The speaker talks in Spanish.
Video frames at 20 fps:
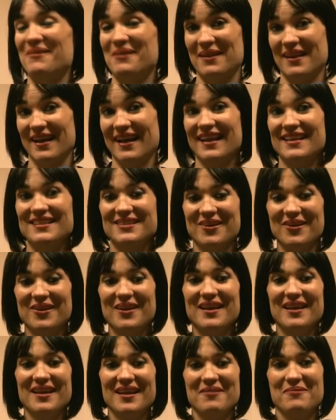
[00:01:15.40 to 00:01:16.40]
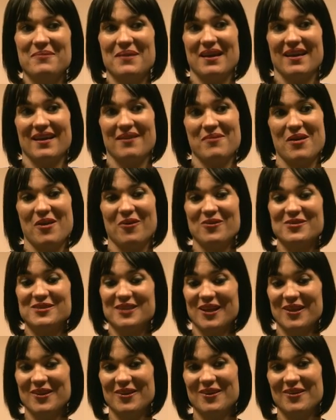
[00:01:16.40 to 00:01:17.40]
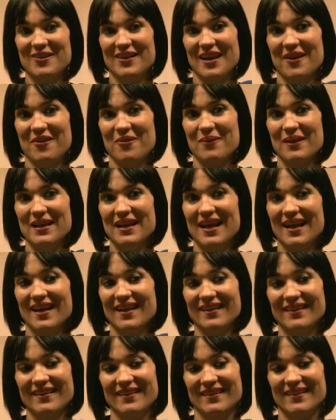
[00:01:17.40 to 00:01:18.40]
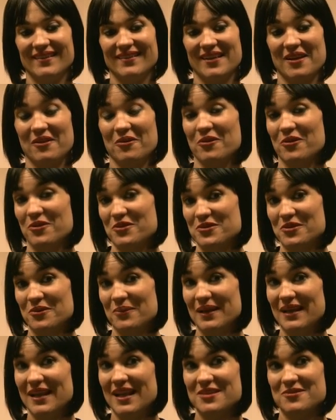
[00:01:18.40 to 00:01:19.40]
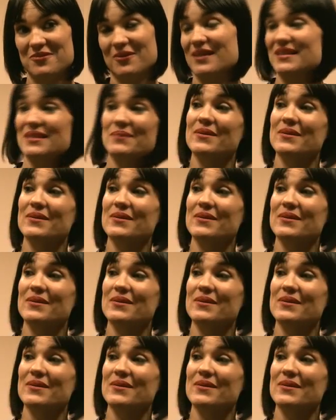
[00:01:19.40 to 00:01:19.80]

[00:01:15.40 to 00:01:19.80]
La verdad que estoy, me, ha gustado lo de la novela, eh, tengo dos novelas, Nunca es